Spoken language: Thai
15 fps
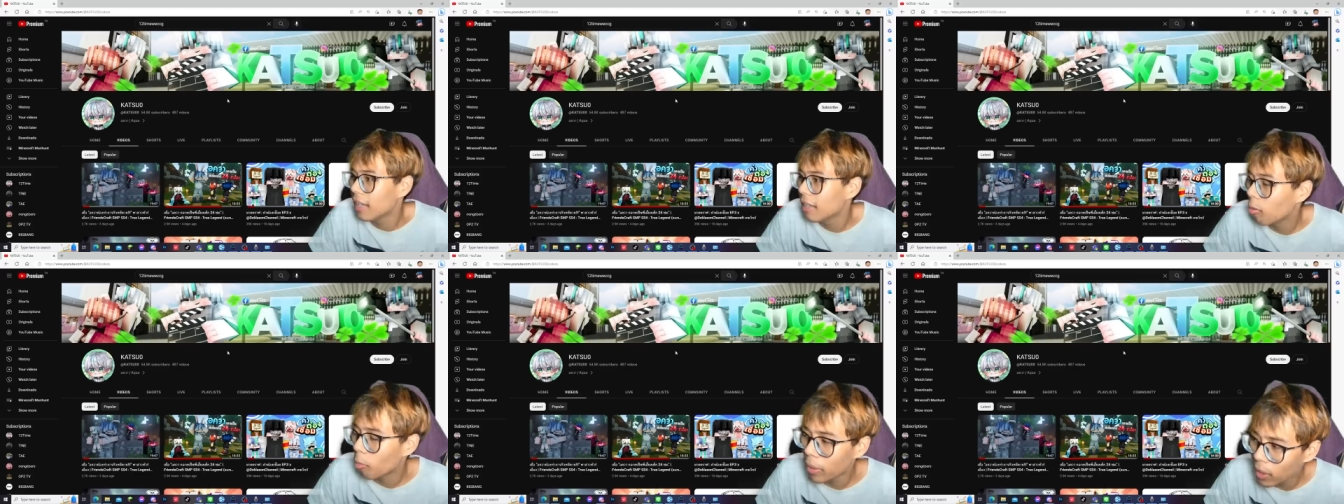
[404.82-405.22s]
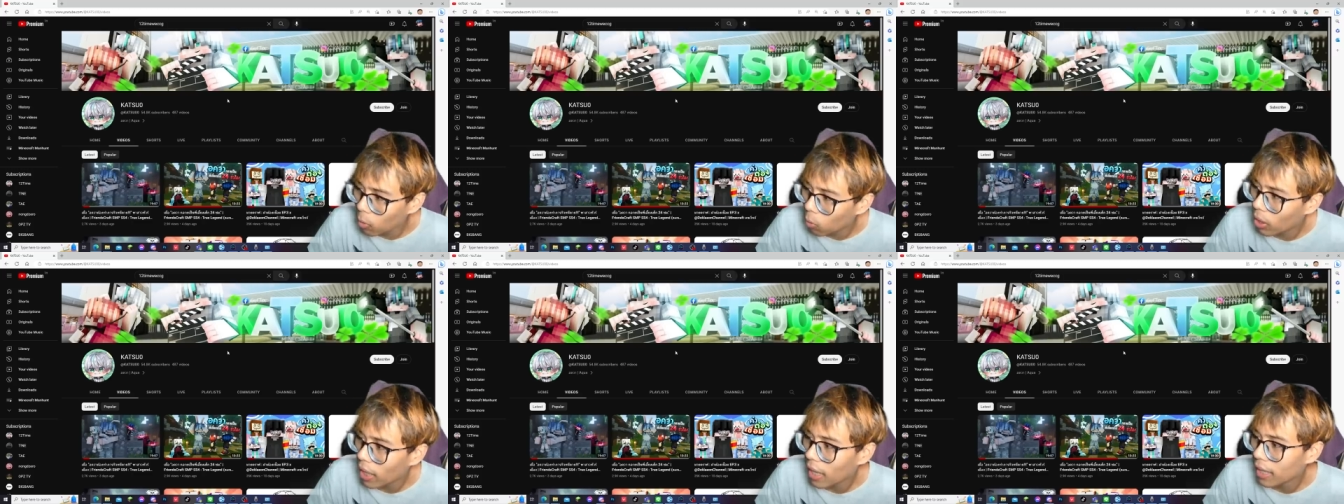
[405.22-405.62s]
ผมไม่รู้
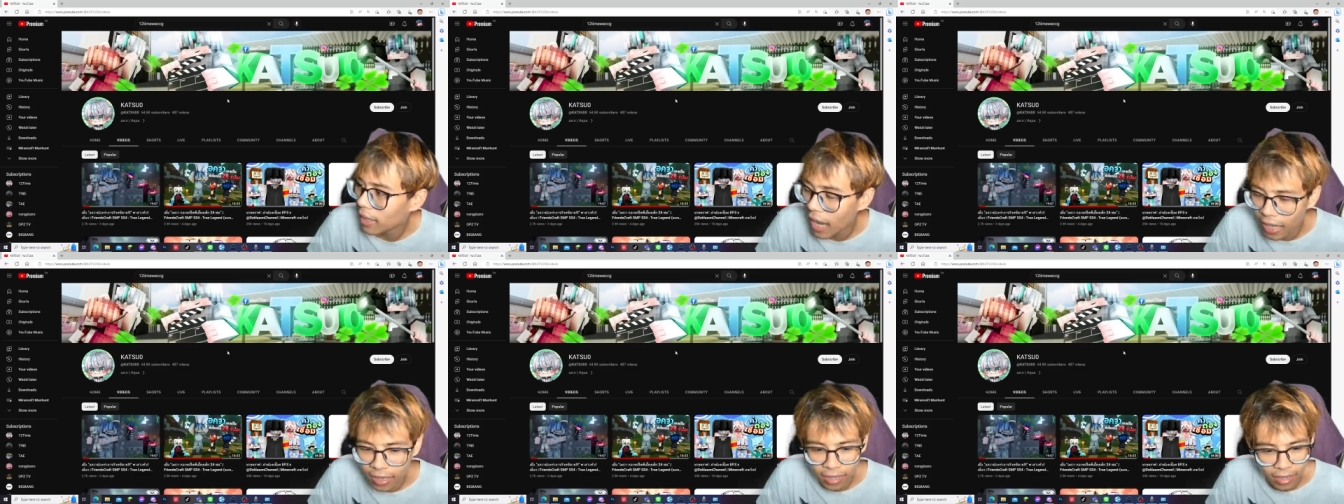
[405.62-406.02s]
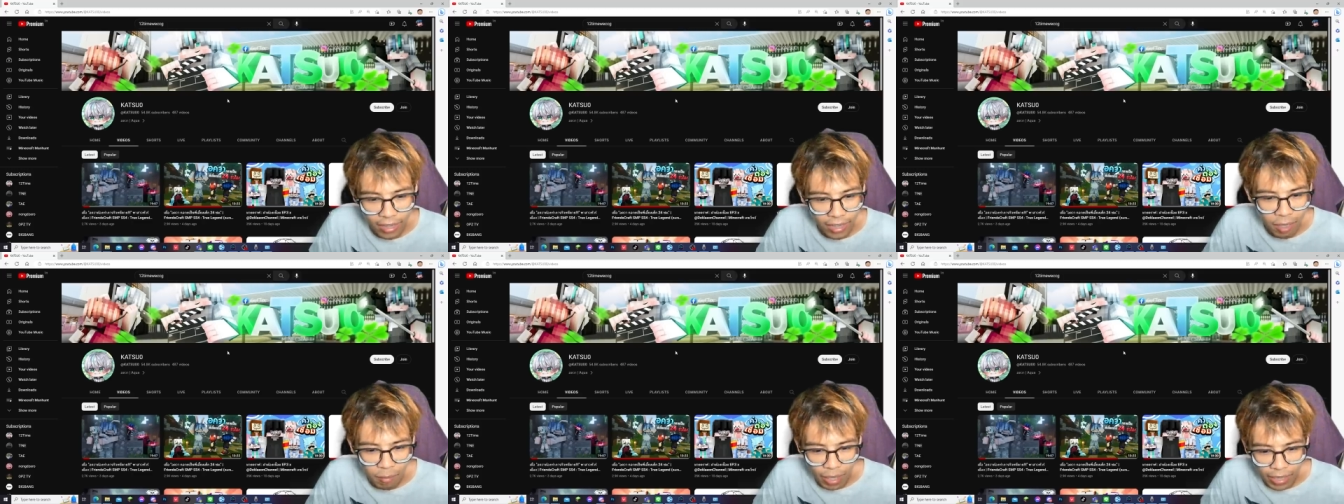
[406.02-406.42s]
ว่าดังถึง
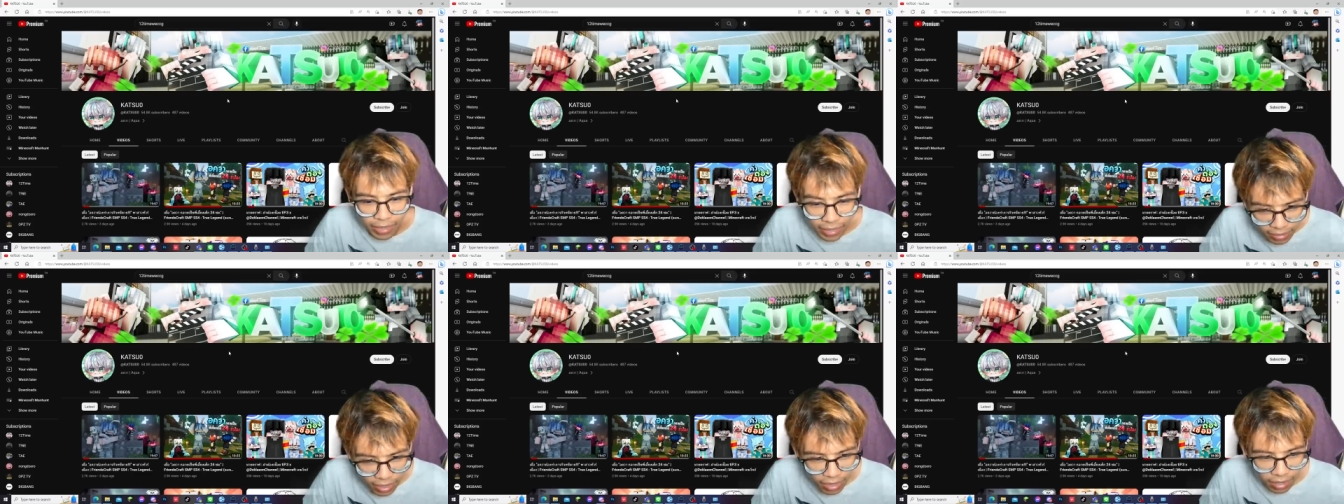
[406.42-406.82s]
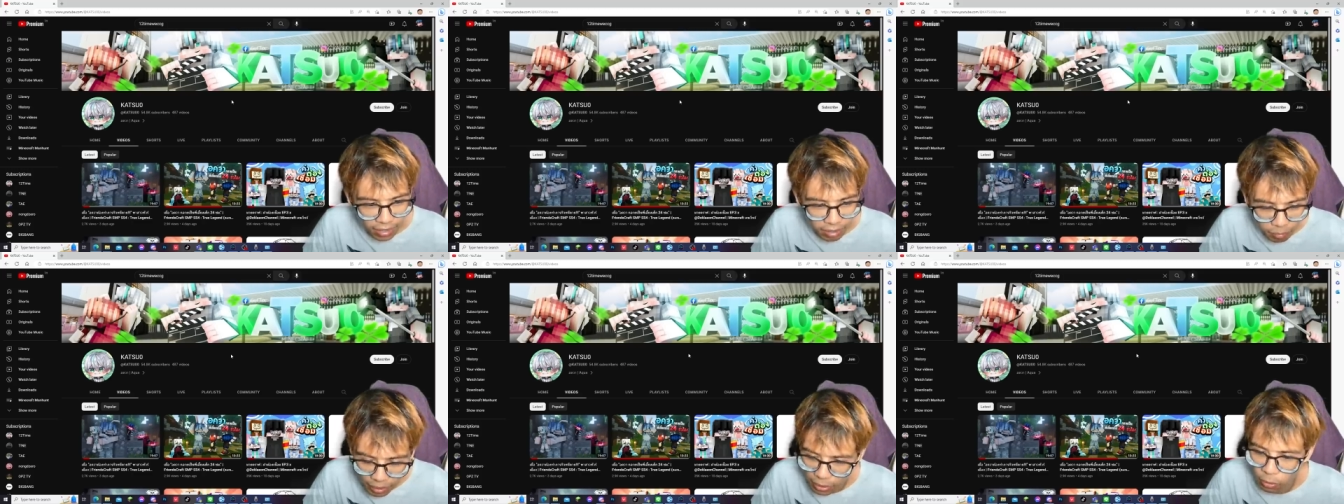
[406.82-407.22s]
ระดับอะคิเนเตอร์
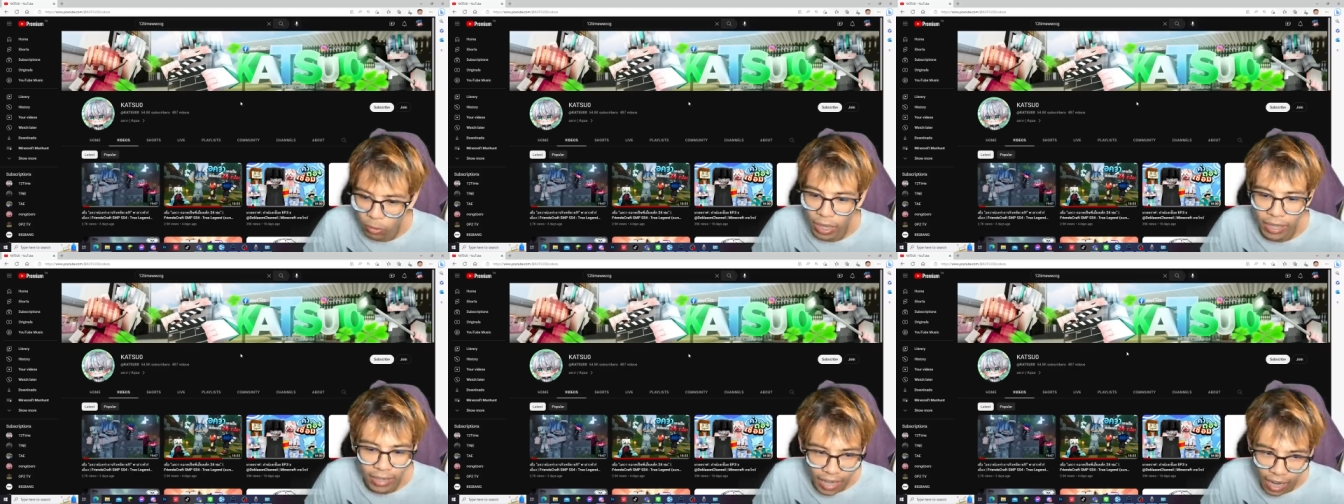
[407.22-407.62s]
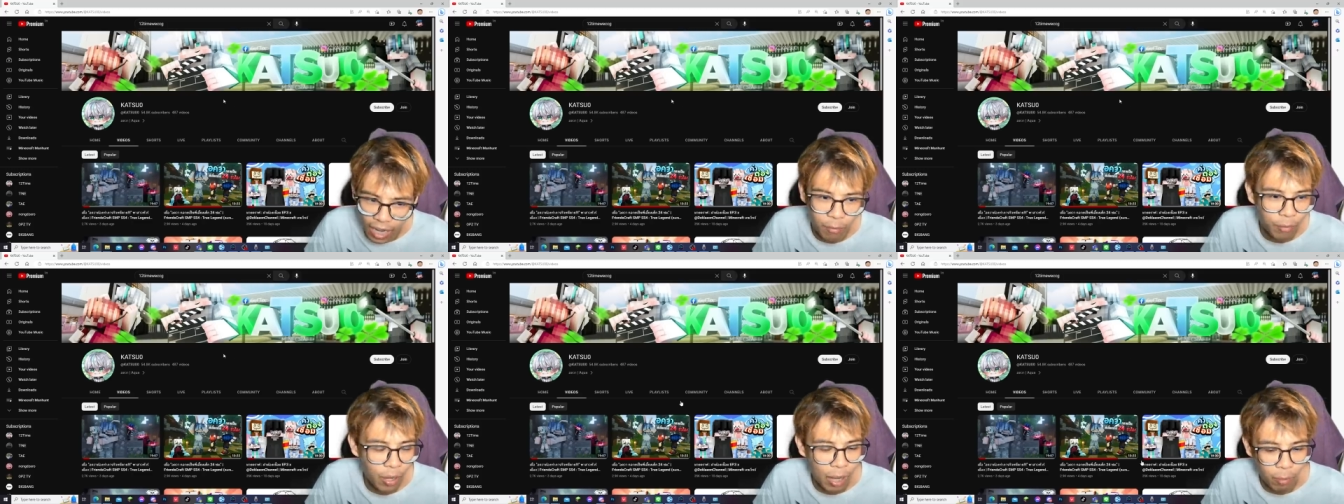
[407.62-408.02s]
สามารถรู้ได้หรือยังแบ
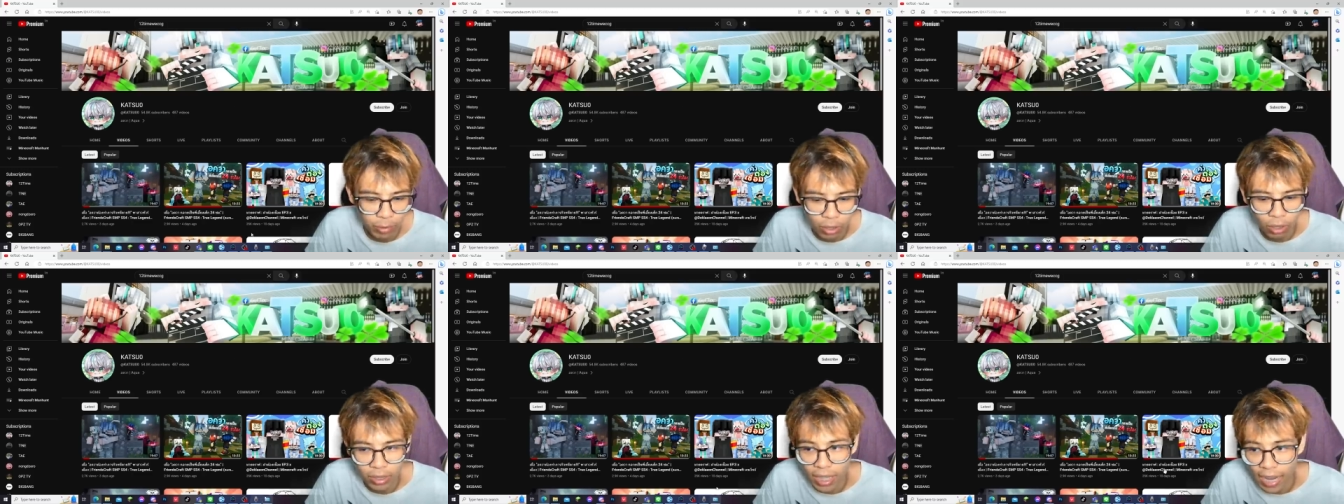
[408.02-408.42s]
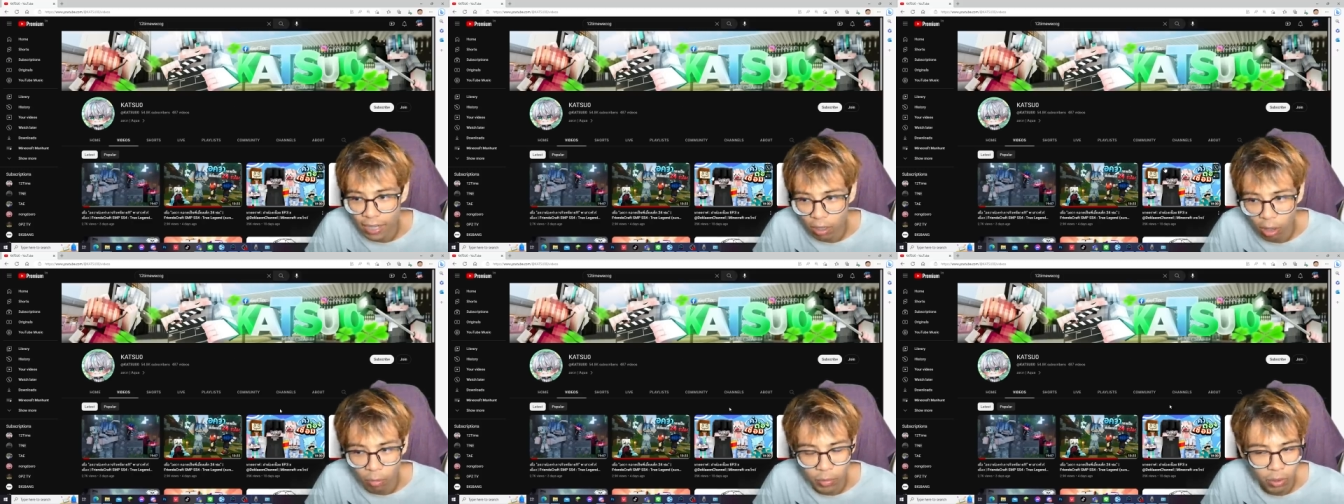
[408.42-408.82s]
บว่า ผมจะลองทายน้
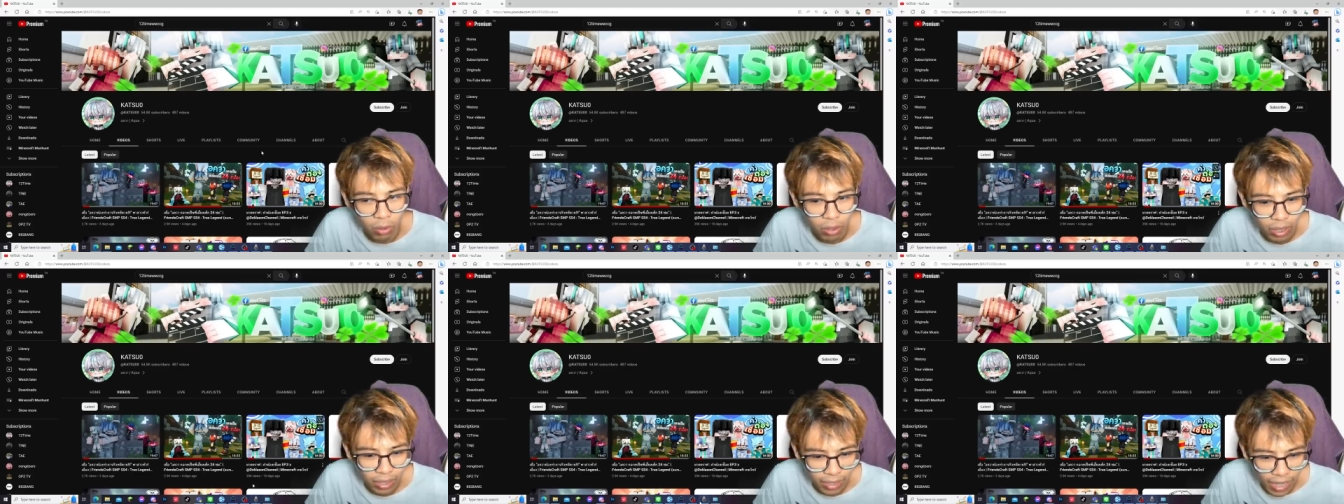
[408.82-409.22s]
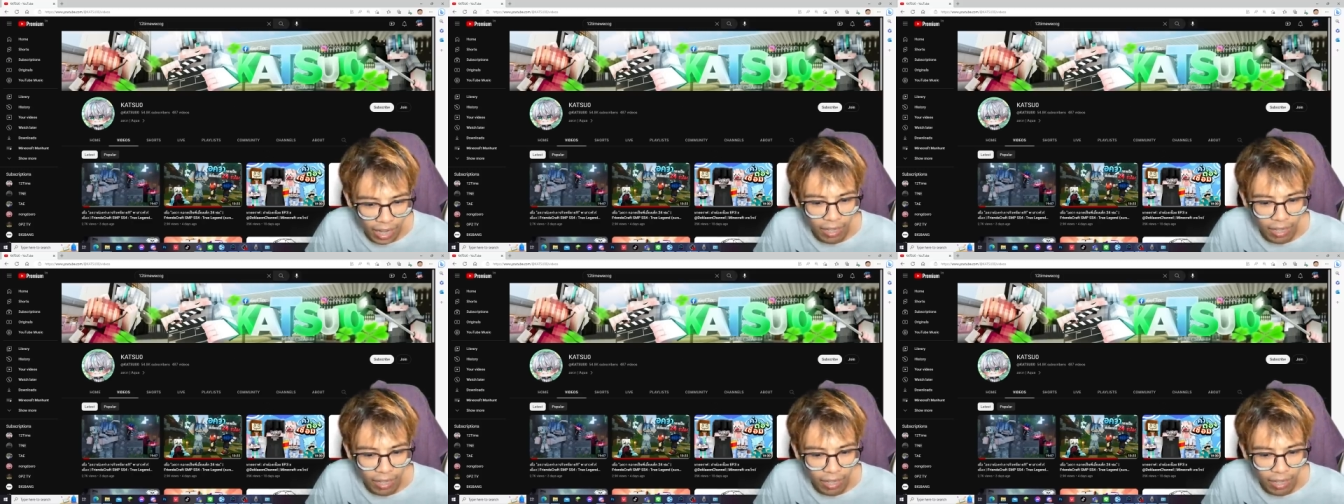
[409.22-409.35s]
องผมดูนะ